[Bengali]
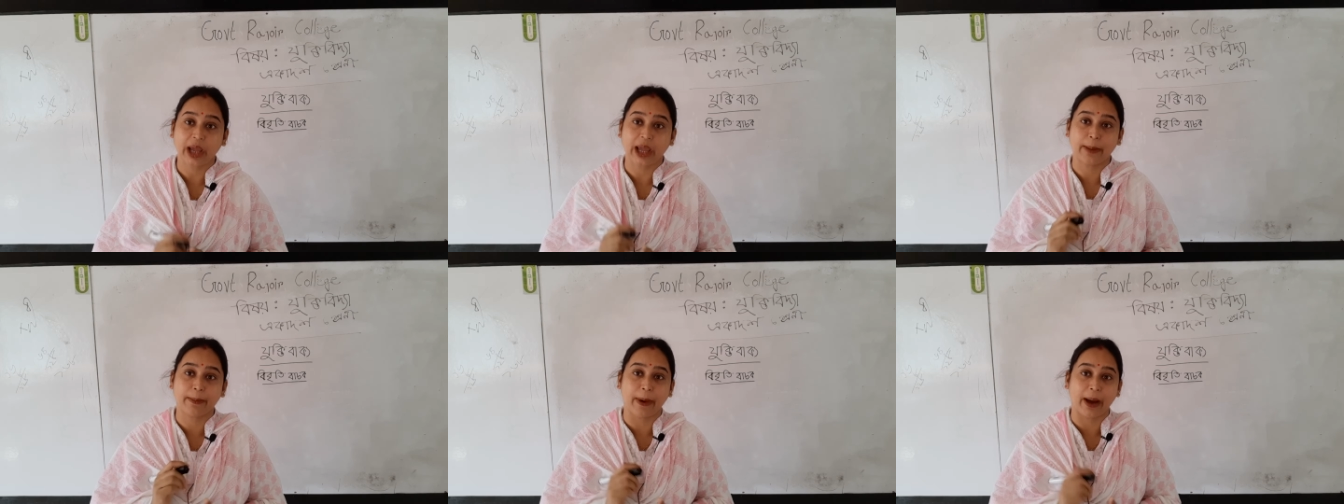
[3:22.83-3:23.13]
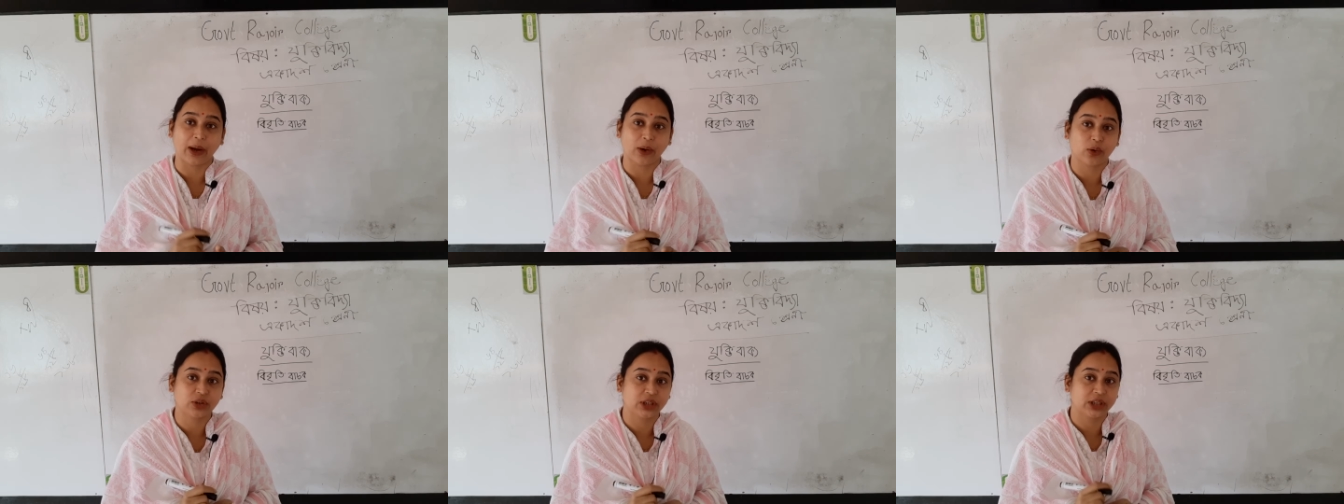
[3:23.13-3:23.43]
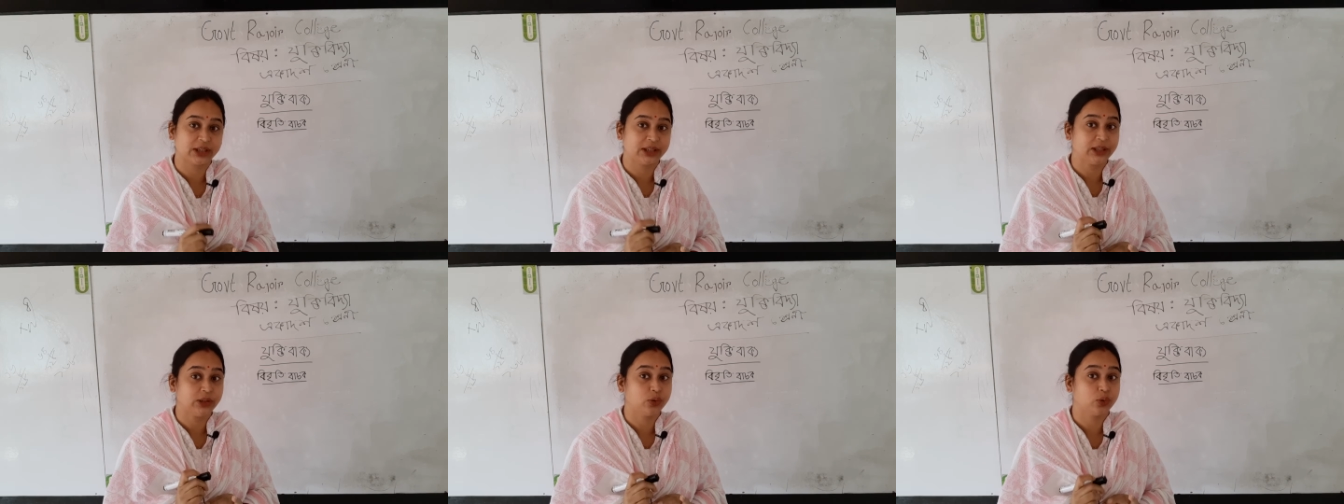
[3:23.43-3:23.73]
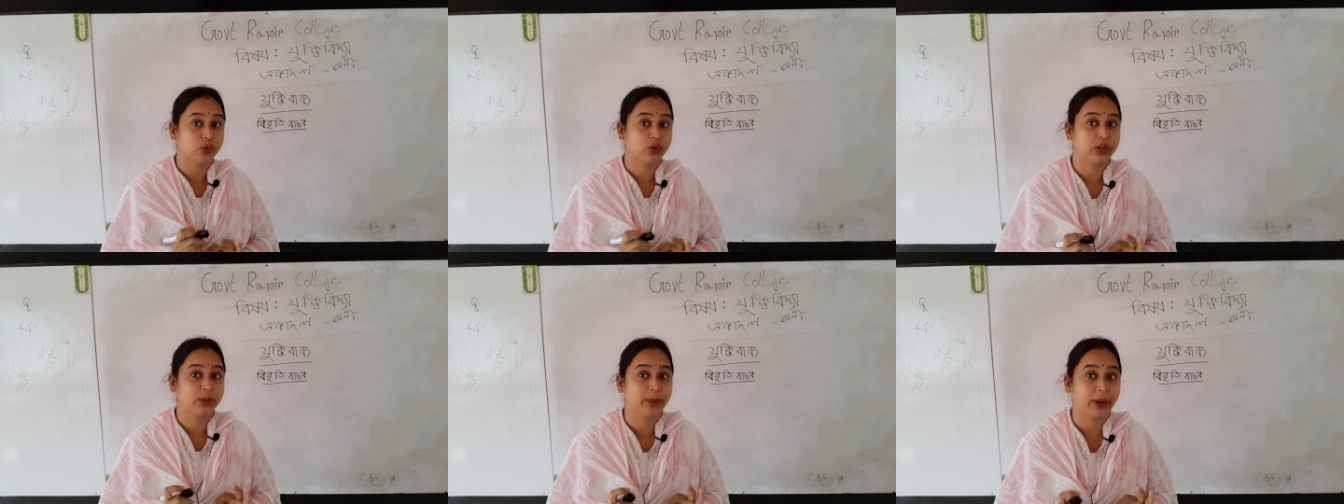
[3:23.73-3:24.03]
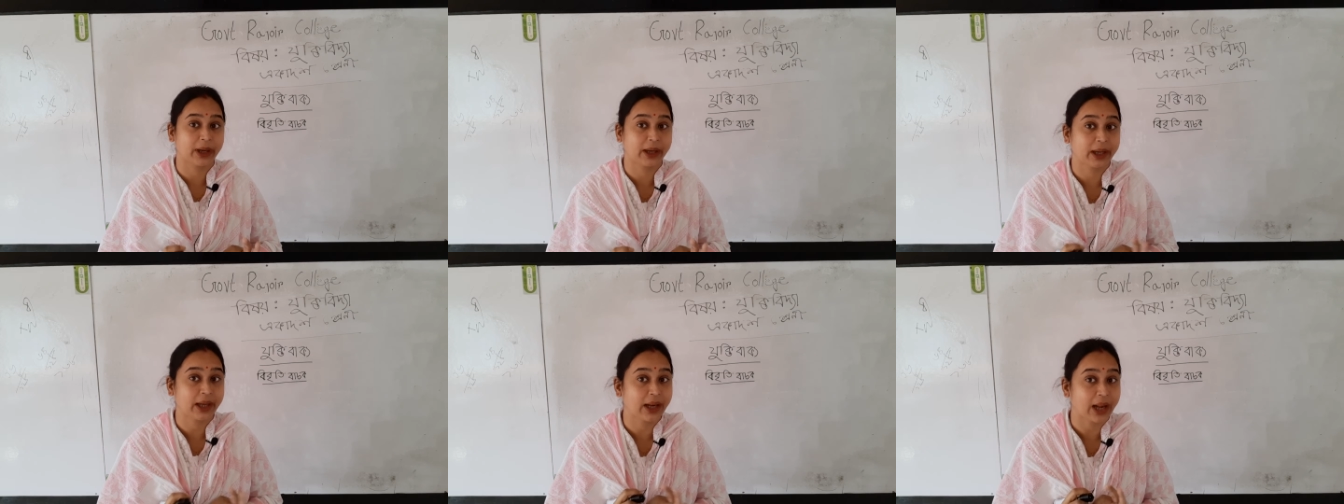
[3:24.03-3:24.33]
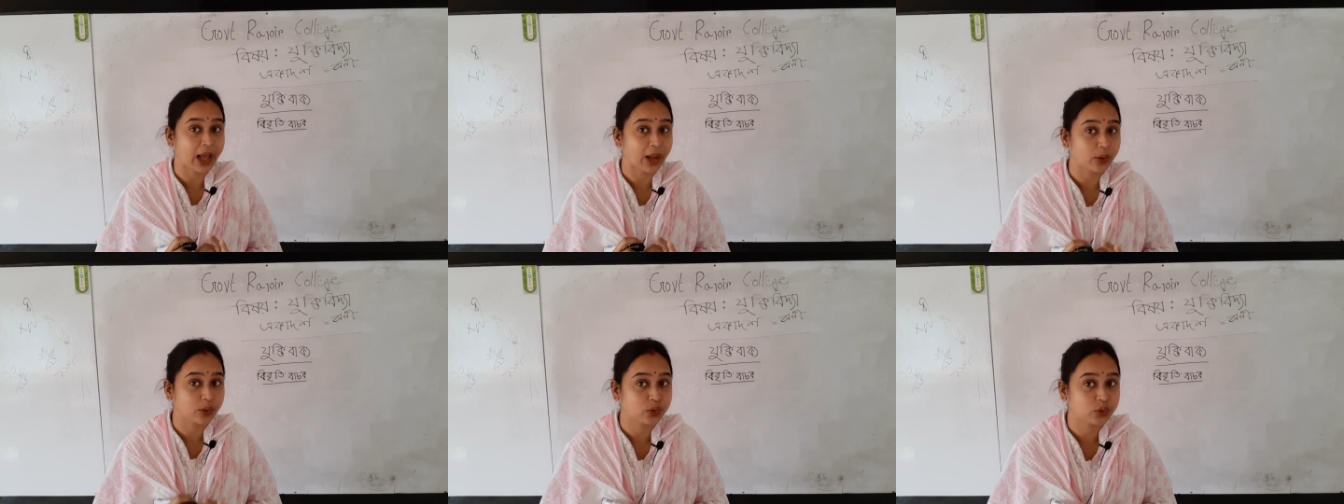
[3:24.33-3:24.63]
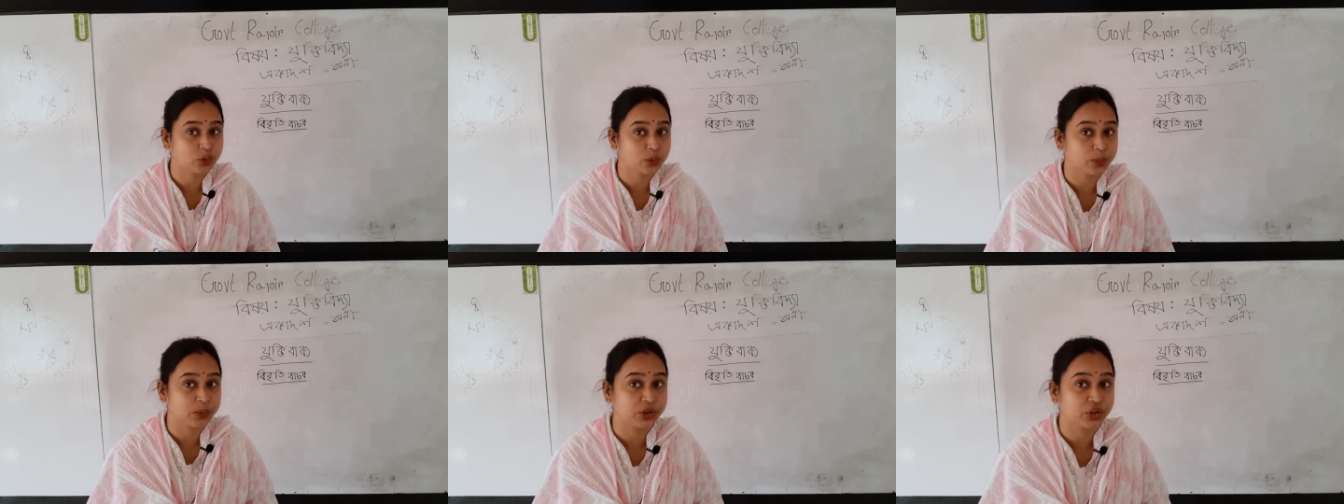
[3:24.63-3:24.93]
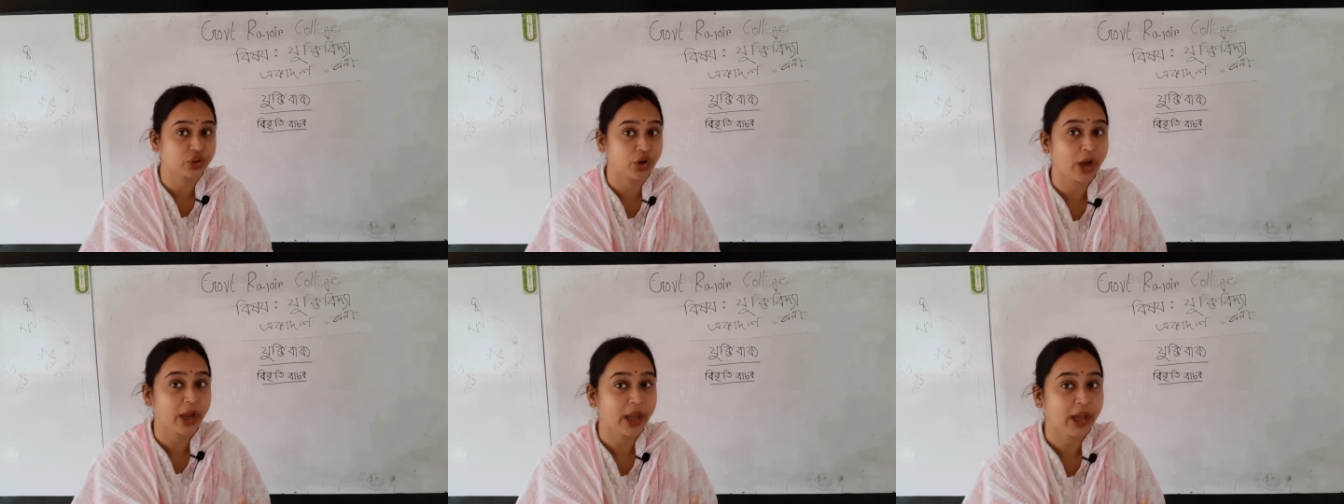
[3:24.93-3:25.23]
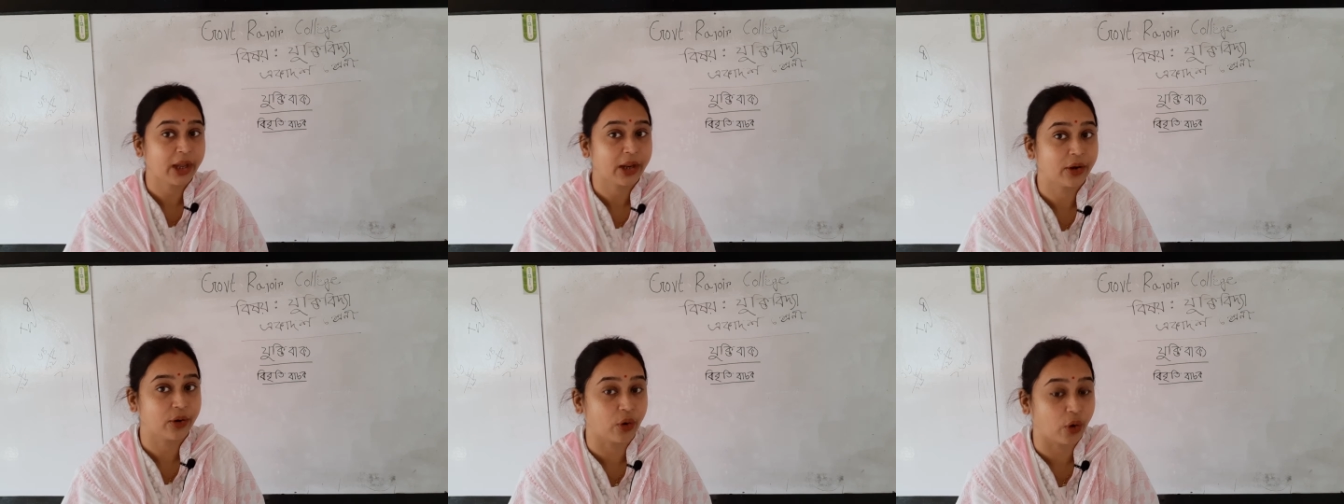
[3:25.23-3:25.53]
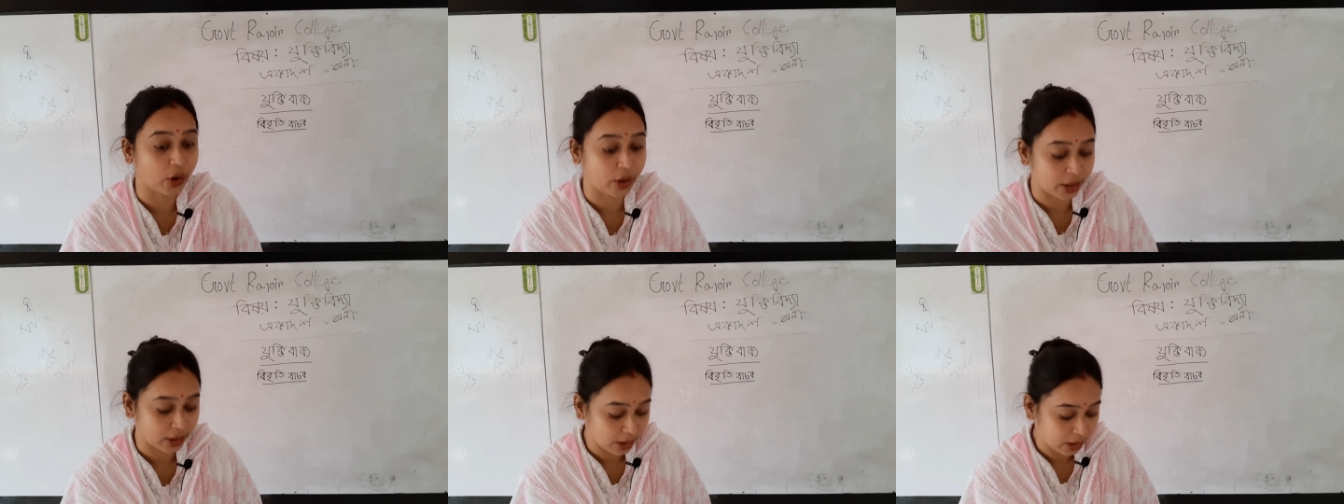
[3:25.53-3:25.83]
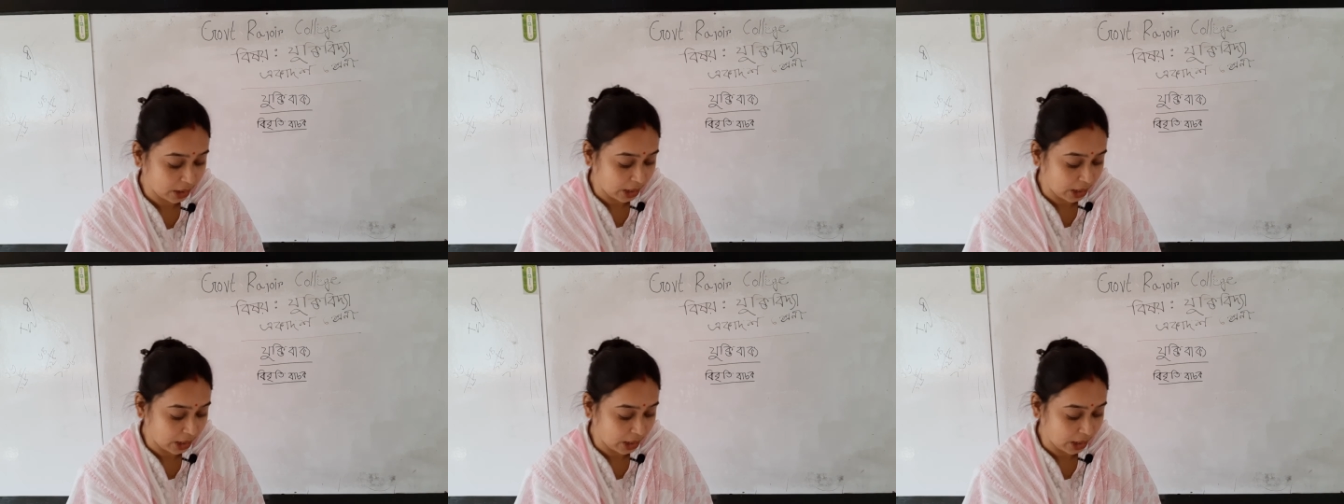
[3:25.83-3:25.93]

এই বাক্য চারটি যুক্তিবাক্যের আলোচ্য বিষয় নয়